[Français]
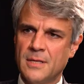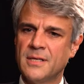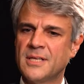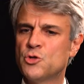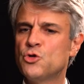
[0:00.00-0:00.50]

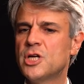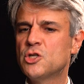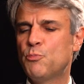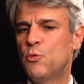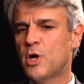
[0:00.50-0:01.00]
c'est un sujet,
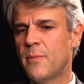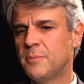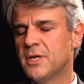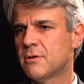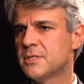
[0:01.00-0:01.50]
je pourrais même
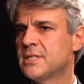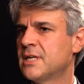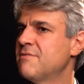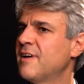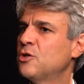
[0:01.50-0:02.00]
dire que c'est un
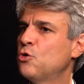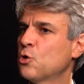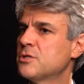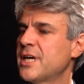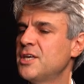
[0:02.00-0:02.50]
des
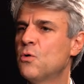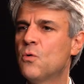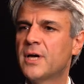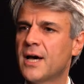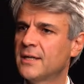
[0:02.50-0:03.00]
facteurs saillants
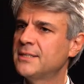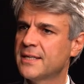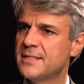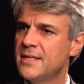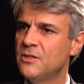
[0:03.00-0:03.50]
aux
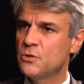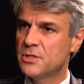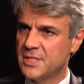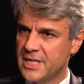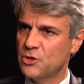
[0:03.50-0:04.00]
caractéristiques de
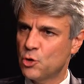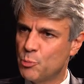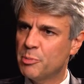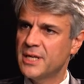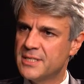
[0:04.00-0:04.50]
cette
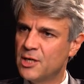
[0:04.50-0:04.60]
reprise